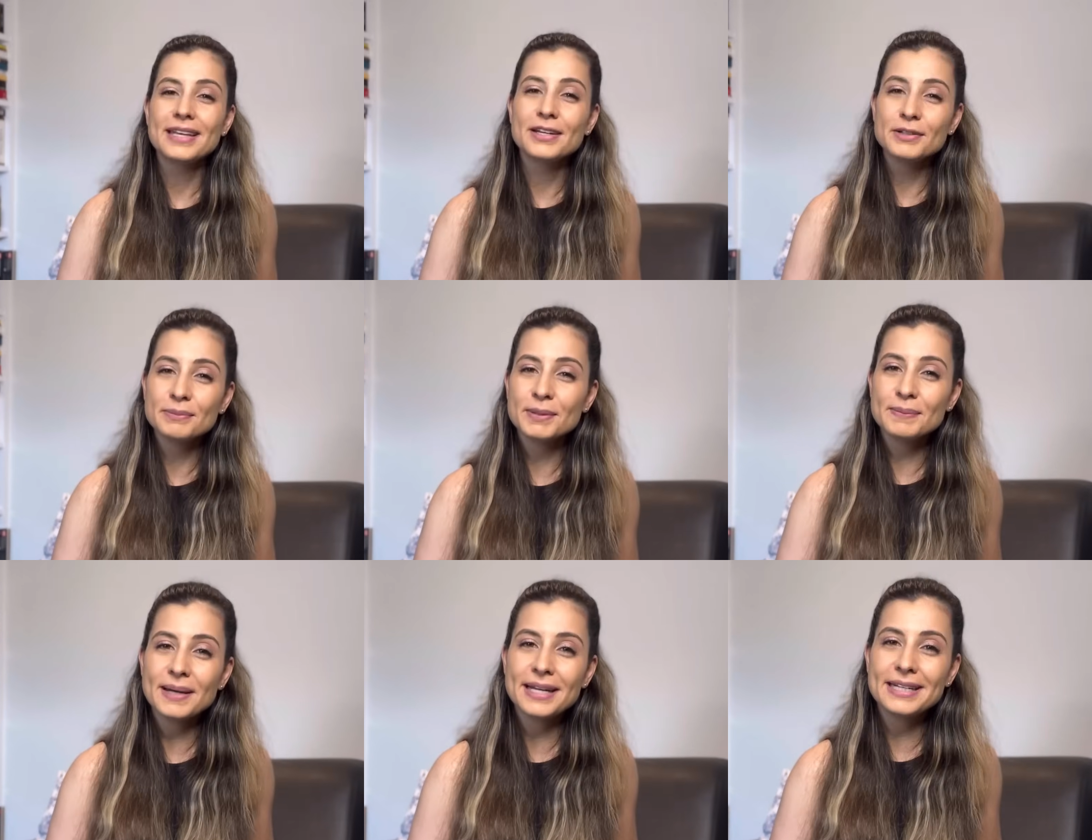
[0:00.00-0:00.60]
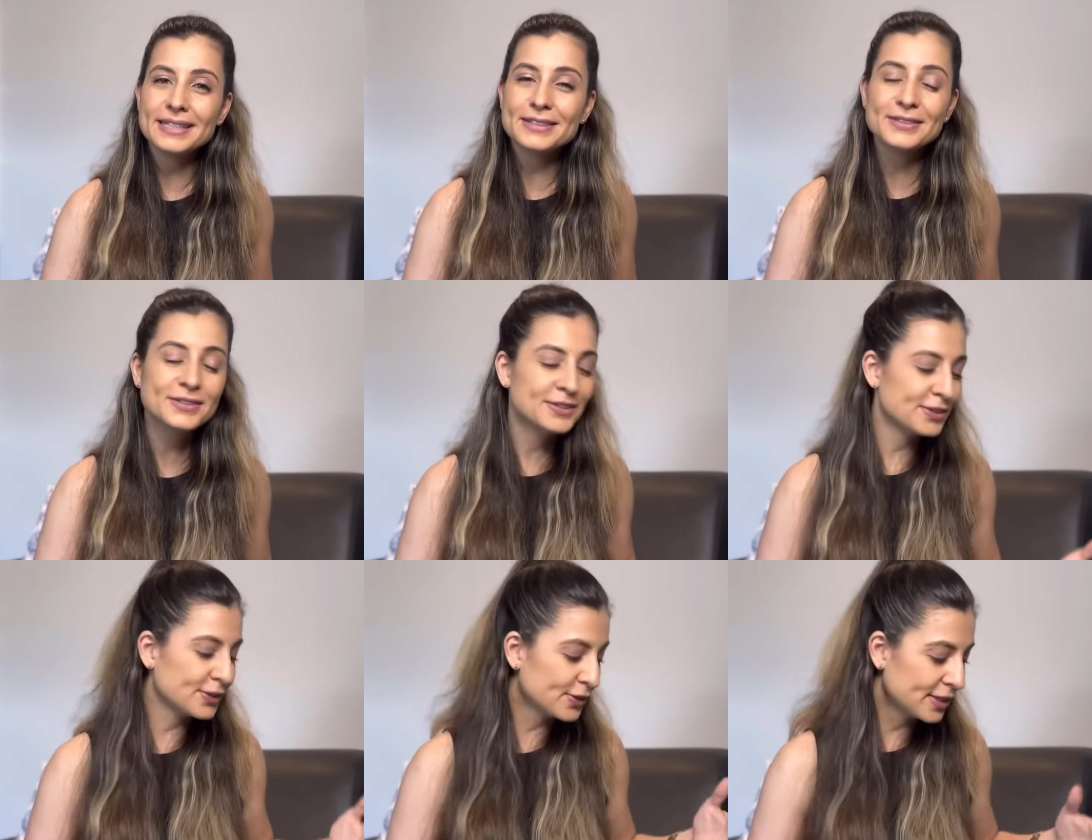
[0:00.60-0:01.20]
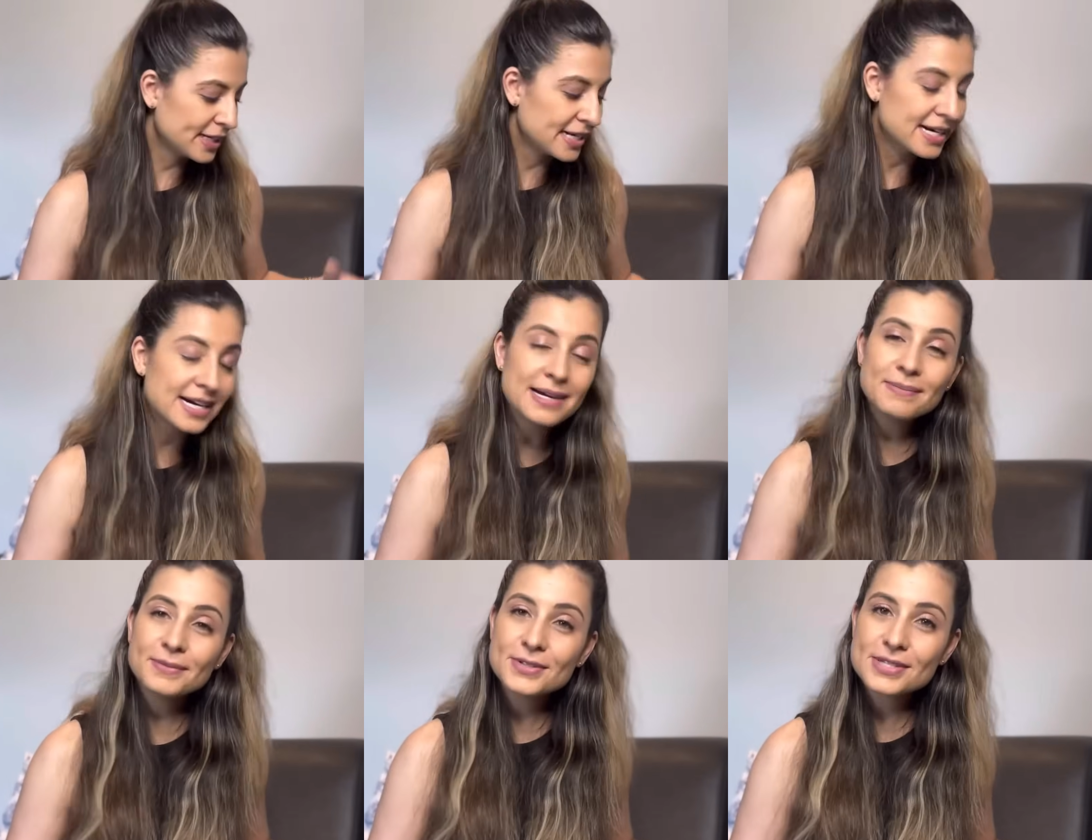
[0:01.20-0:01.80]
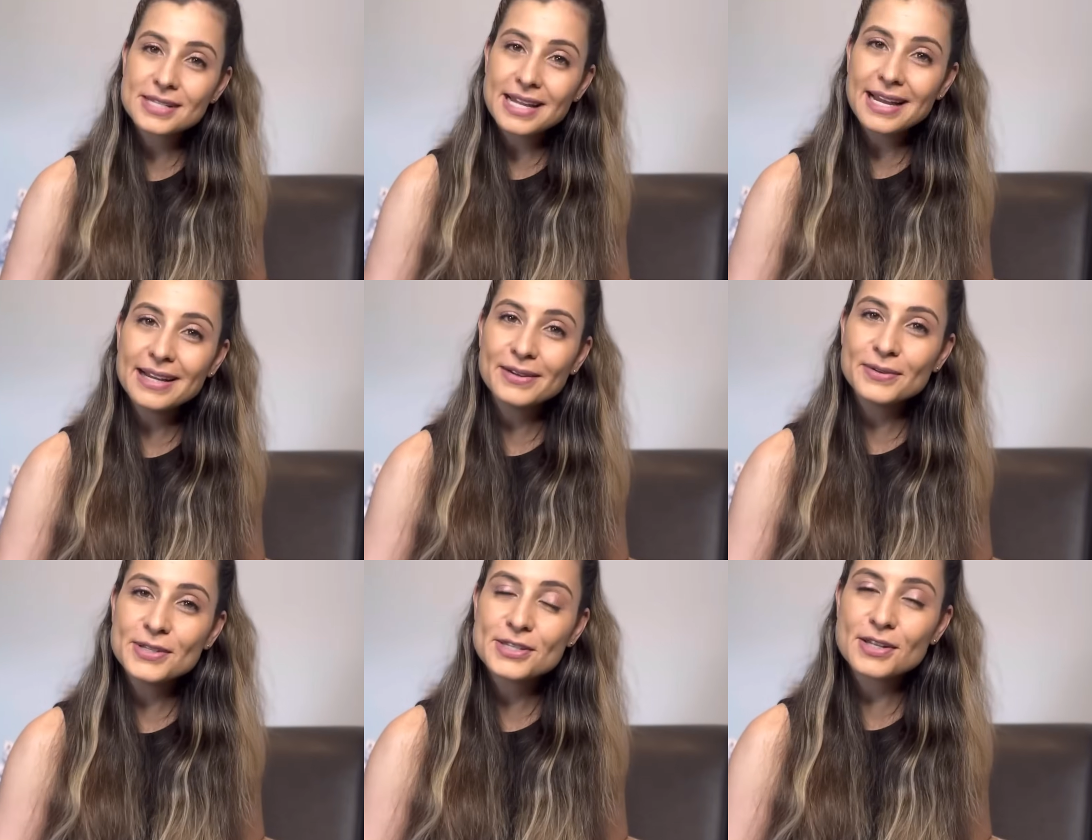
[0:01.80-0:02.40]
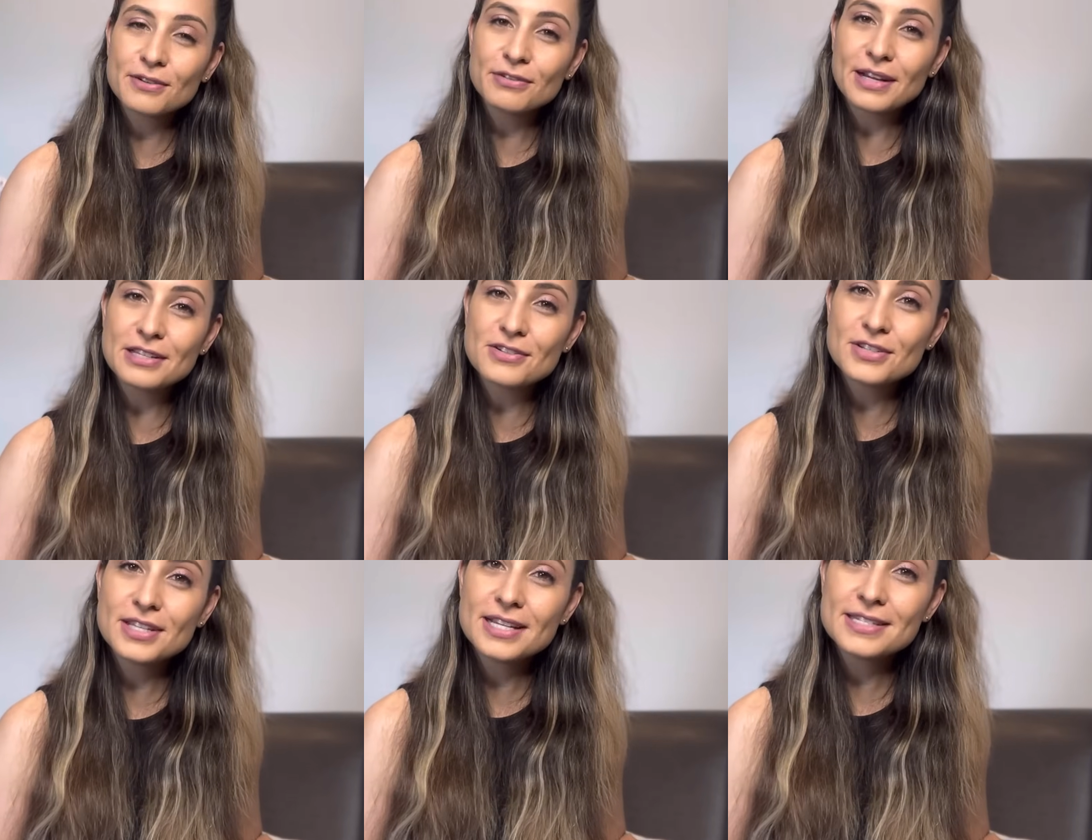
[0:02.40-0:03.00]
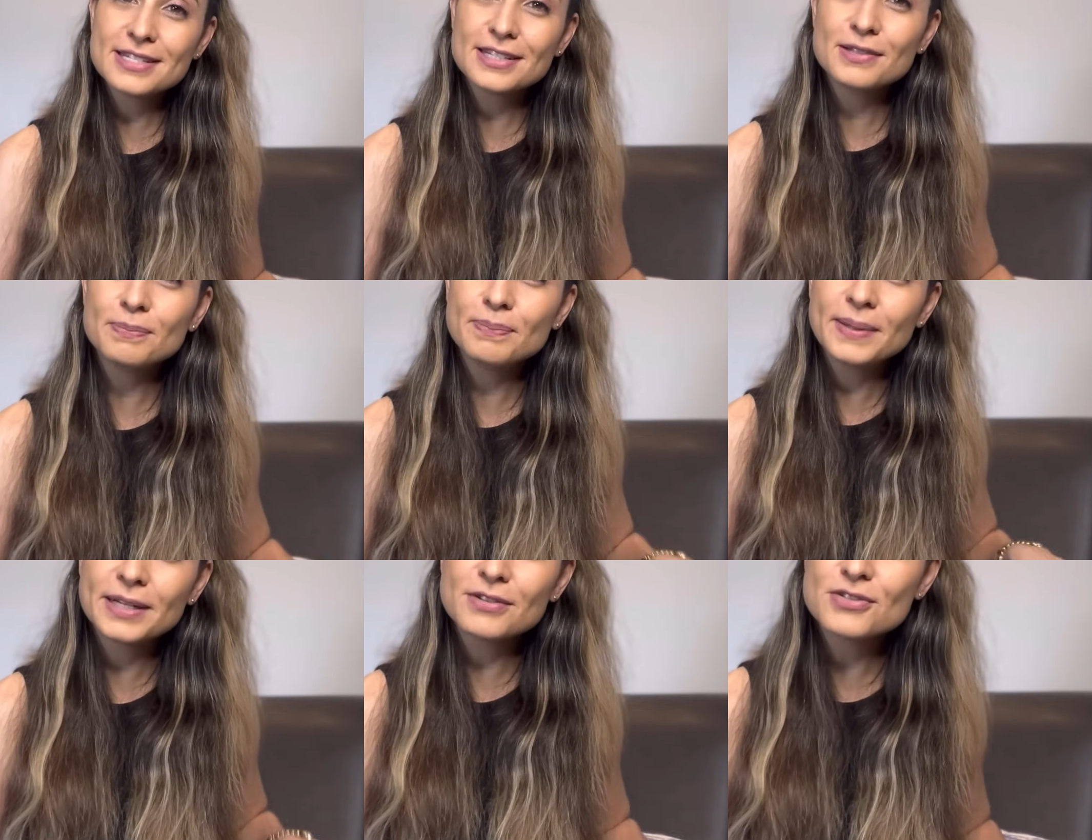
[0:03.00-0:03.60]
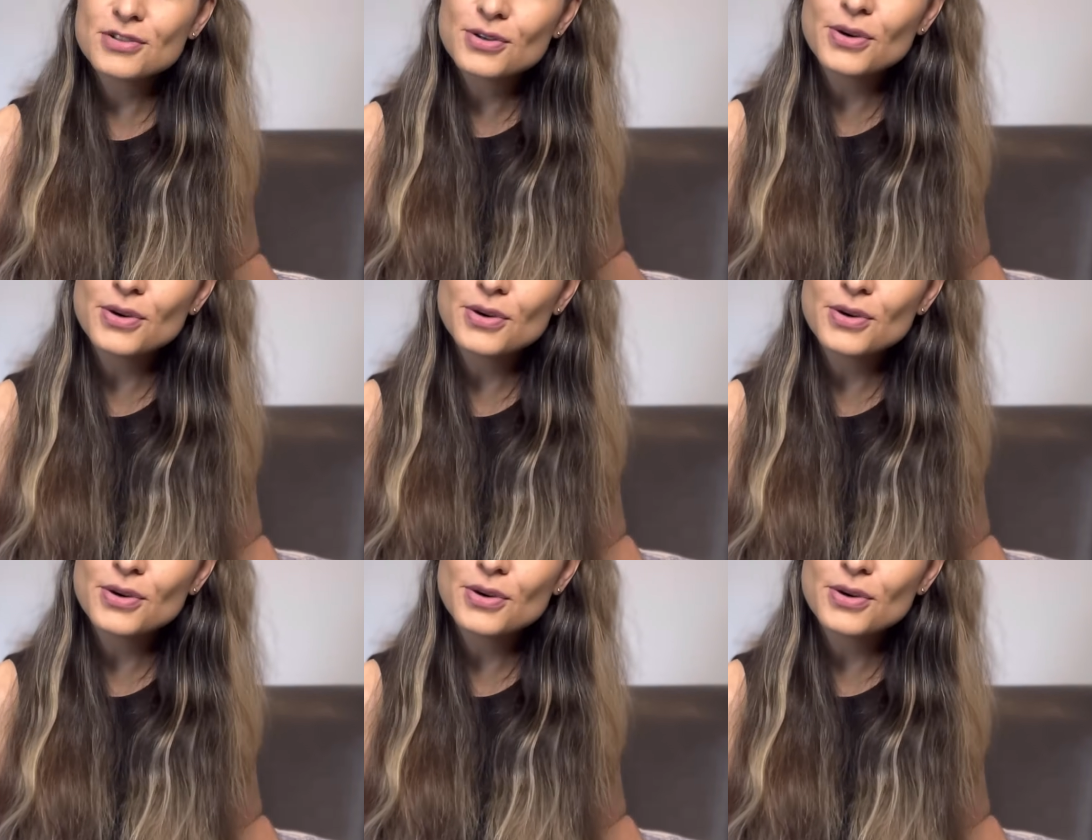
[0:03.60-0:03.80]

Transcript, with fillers: eu e meu marido trocamos, né, o estofado de tecido pelo de